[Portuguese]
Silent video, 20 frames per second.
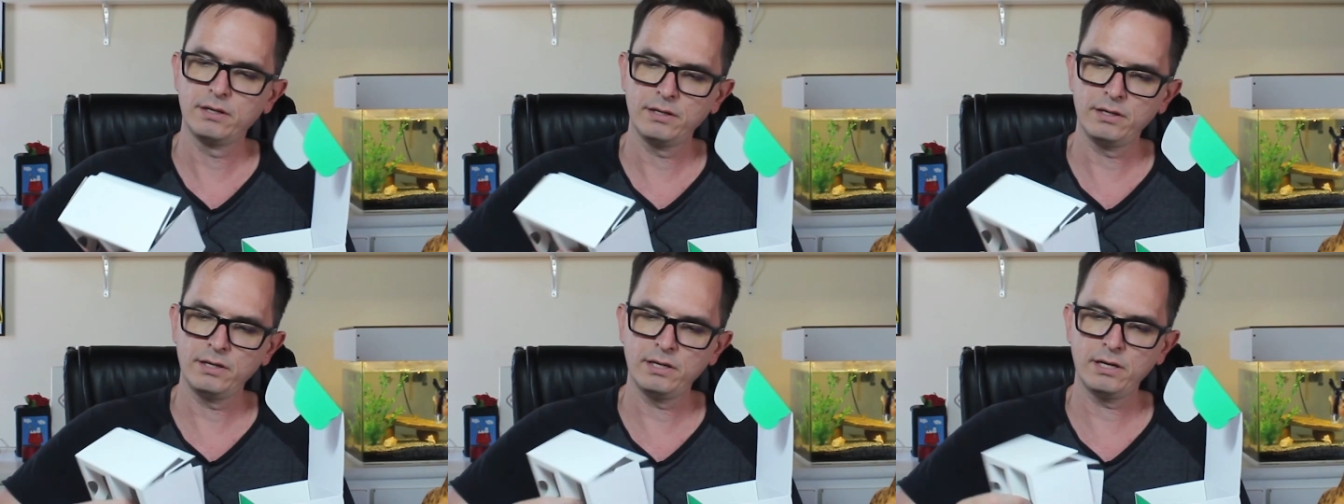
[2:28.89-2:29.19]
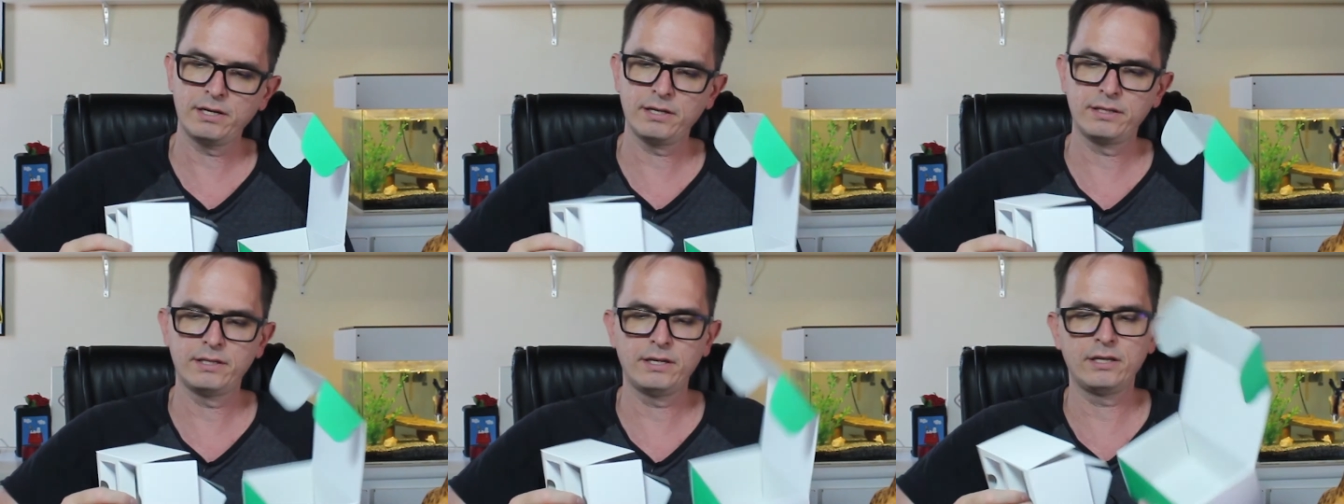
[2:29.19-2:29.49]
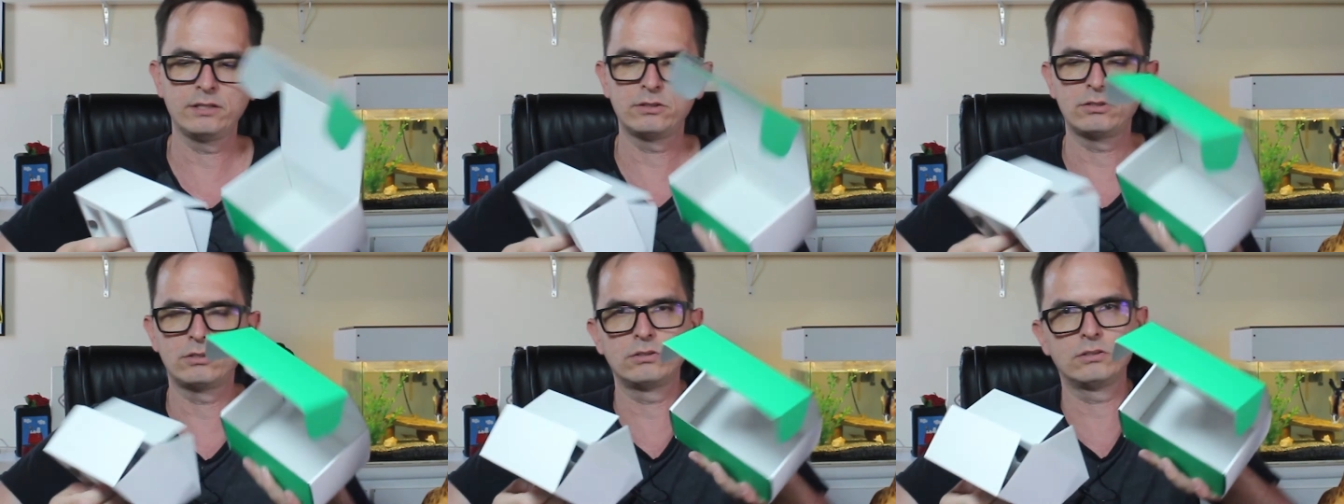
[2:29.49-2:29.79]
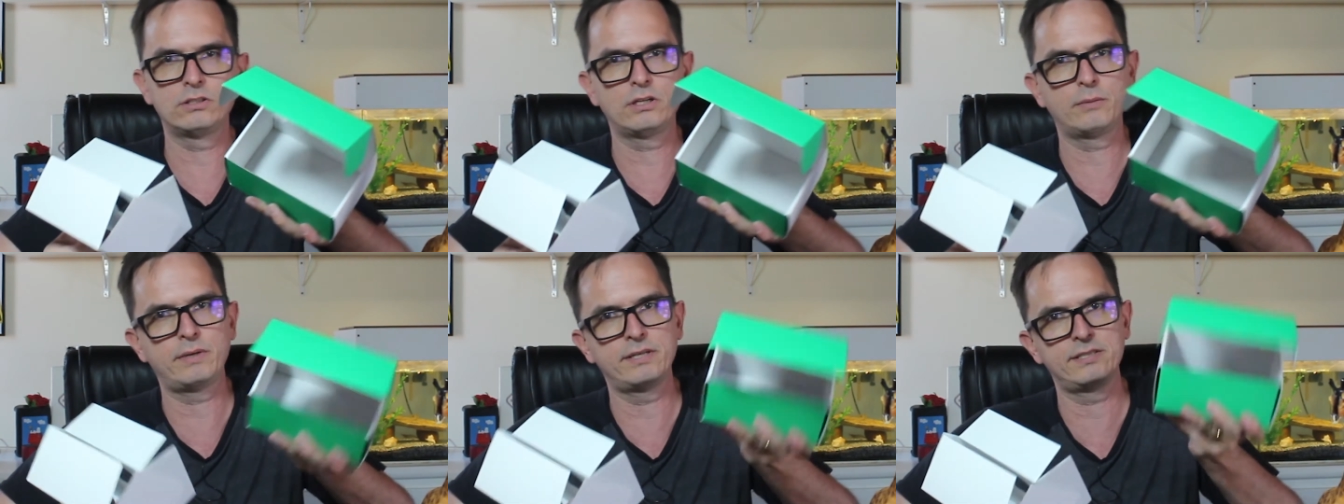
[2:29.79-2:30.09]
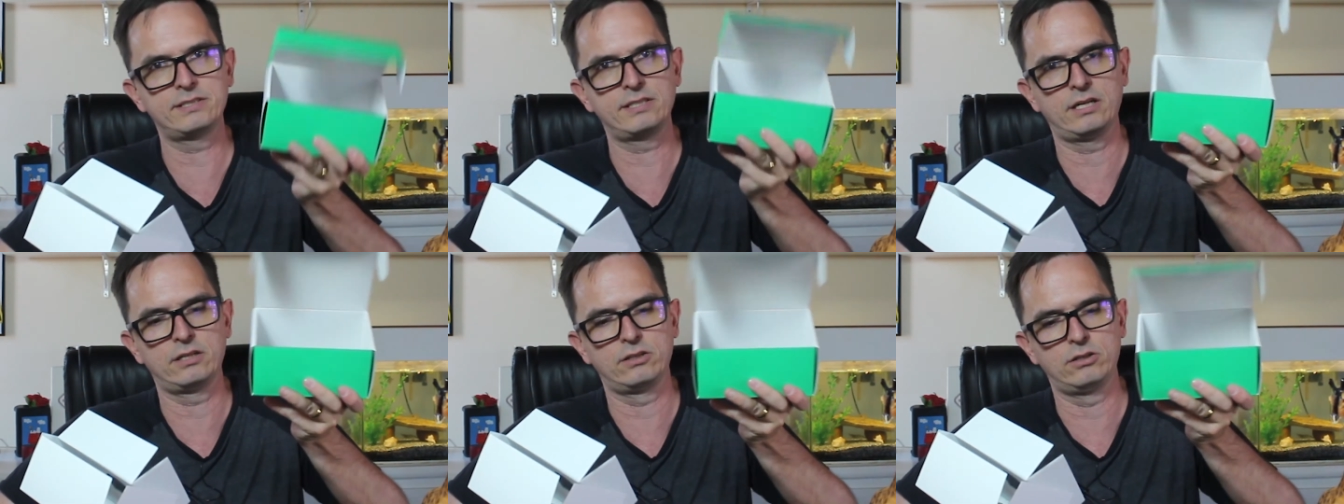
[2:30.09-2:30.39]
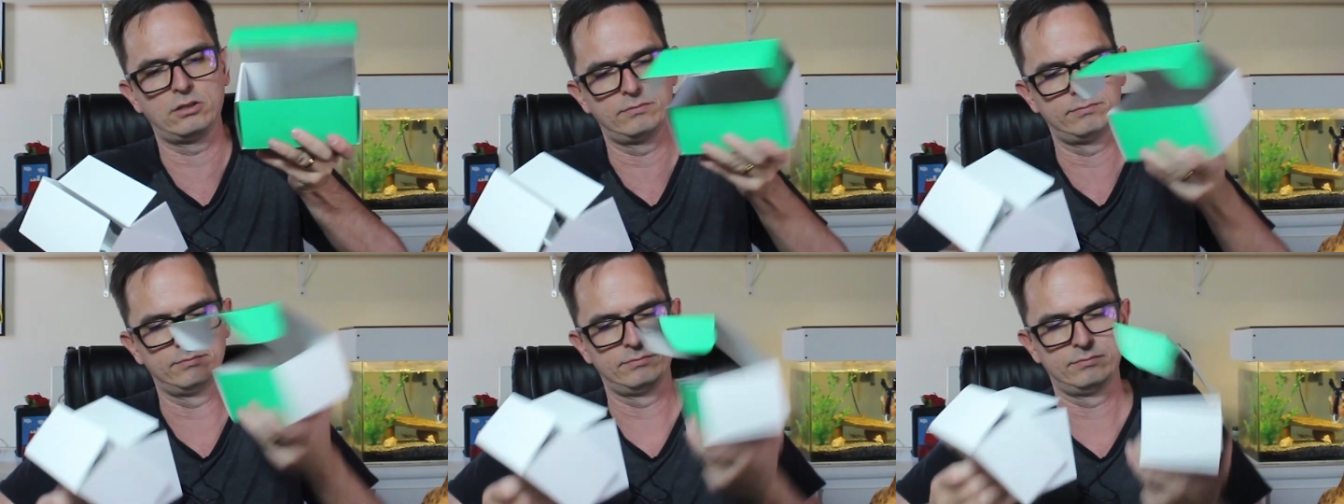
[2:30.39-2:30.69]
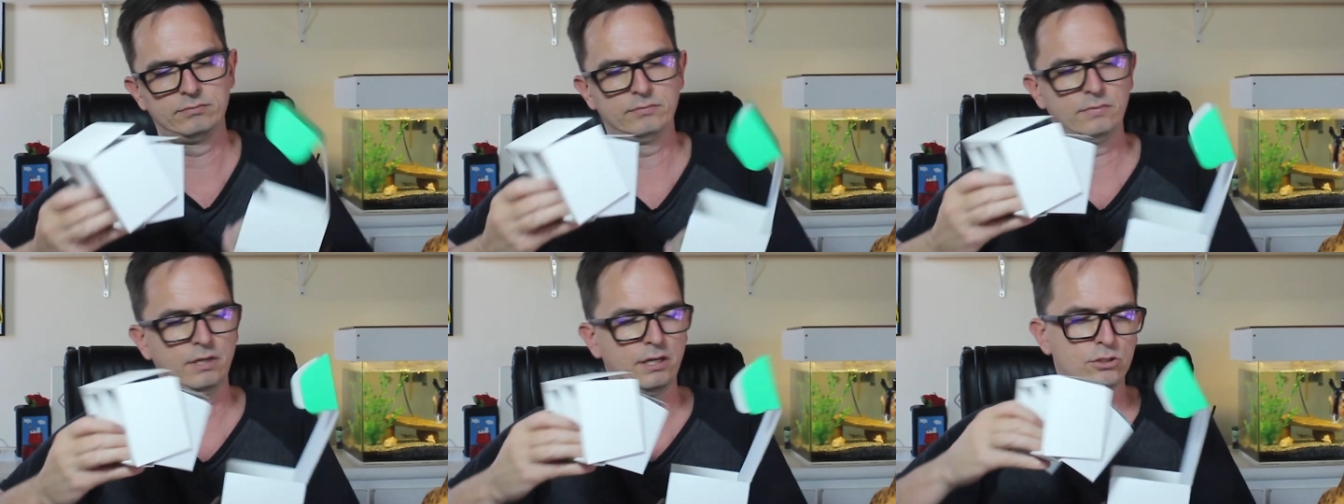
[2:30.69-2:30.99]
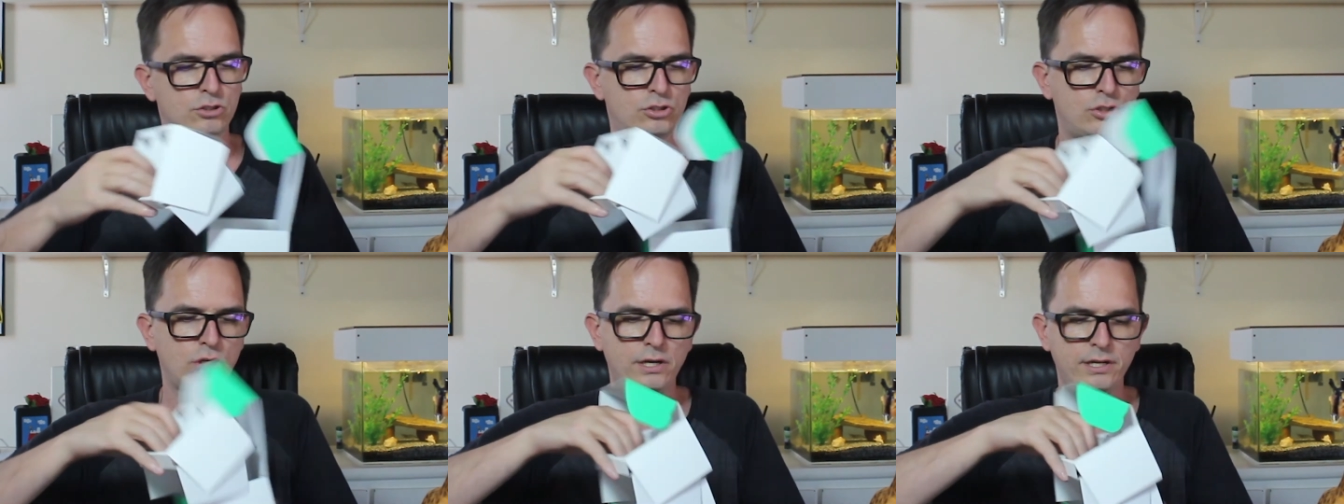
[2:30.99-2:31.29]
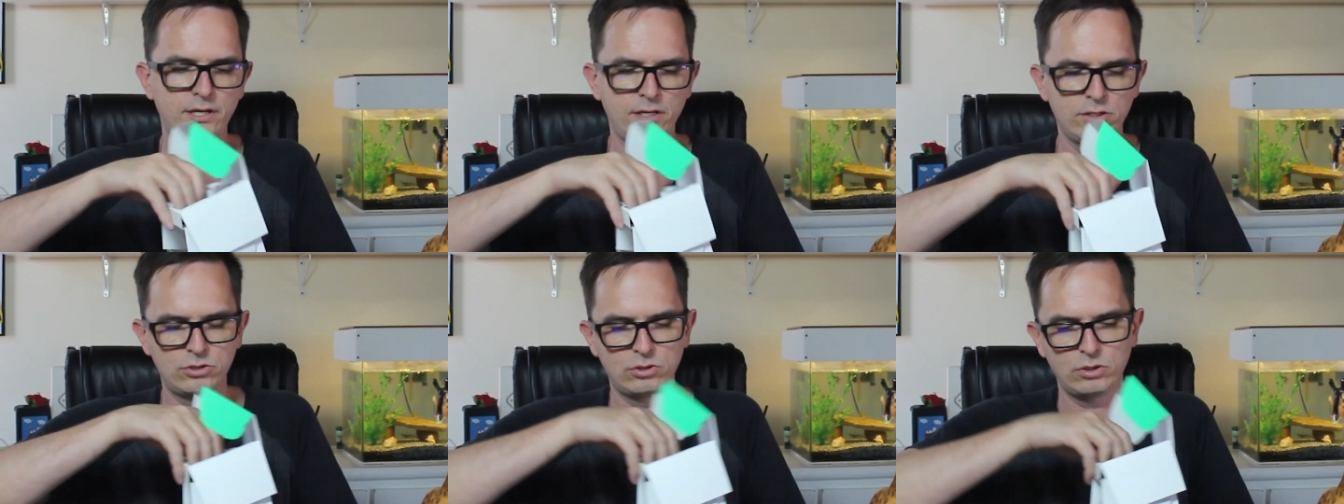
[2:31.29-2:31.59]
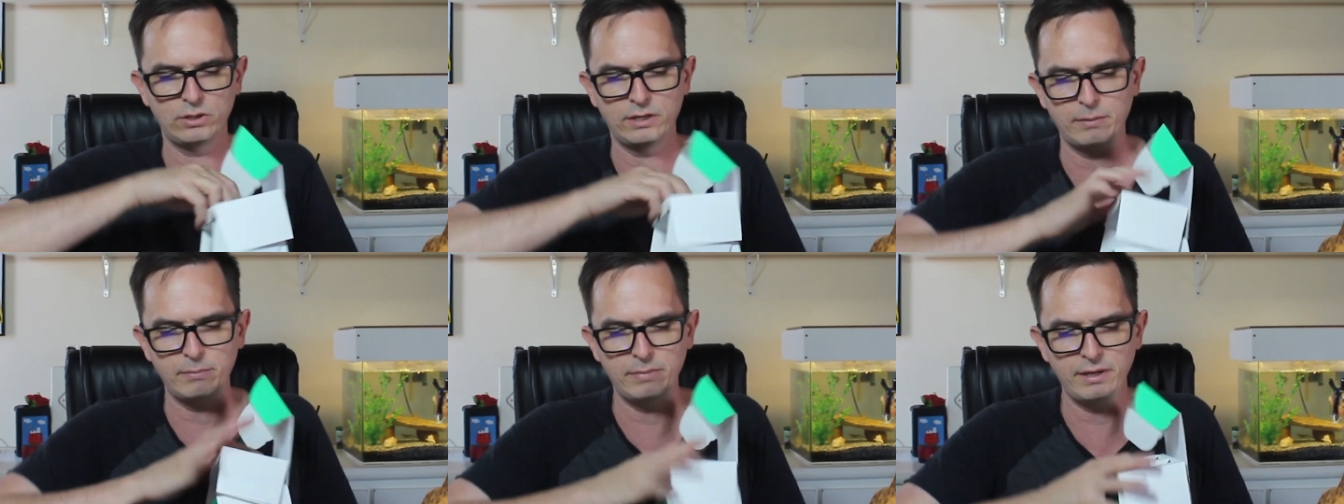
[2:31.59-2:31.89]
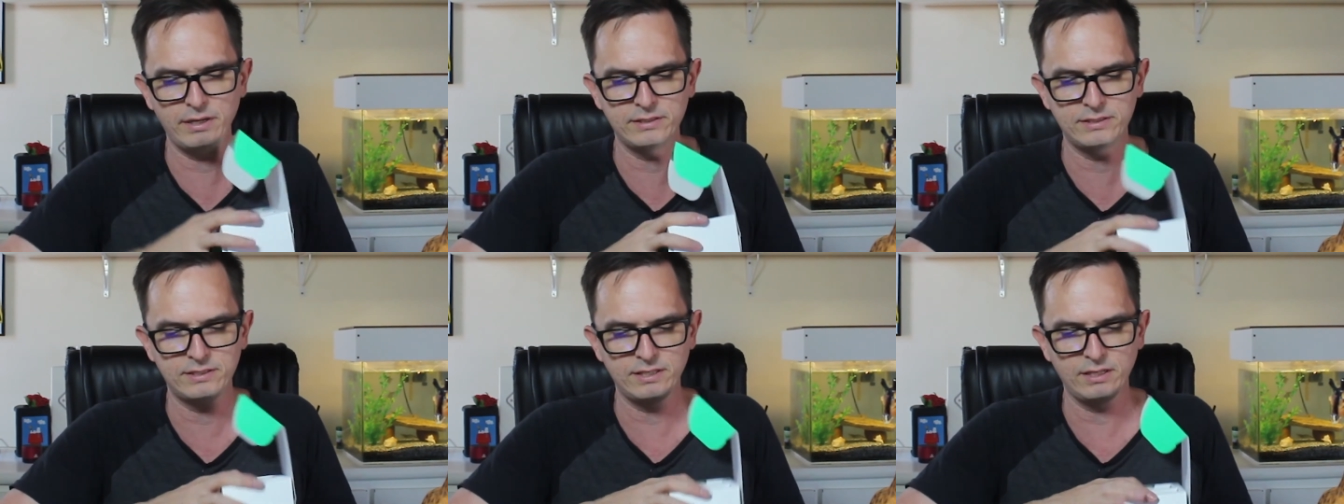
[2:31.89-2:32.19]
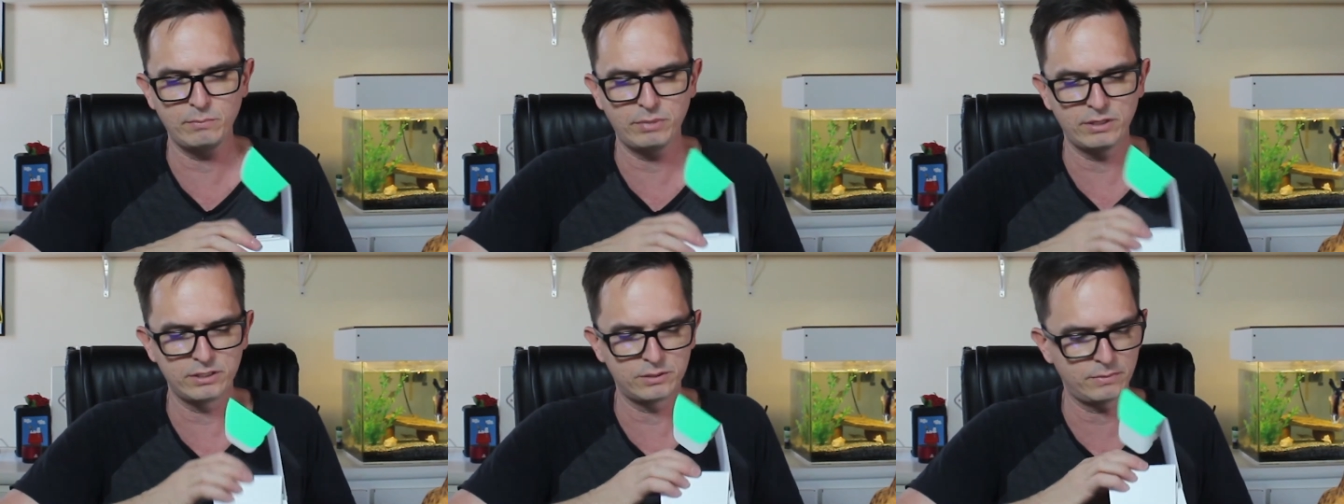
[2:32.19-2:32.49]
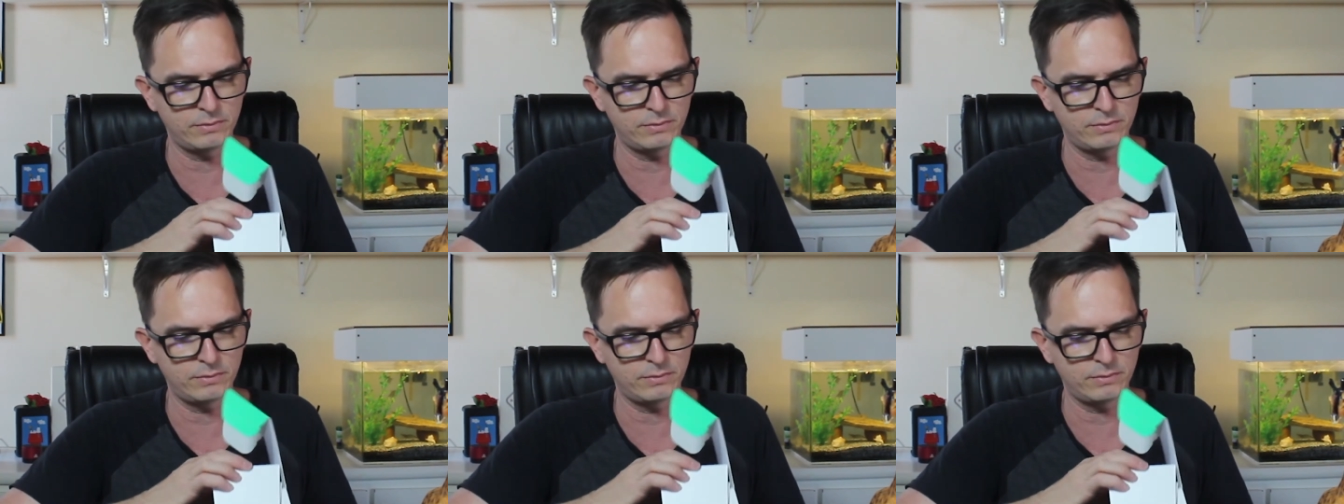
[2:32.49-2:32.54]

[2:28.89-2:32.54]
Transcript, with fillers: E aqui dentro não tem mais nada, ó. é só isso, é bem simples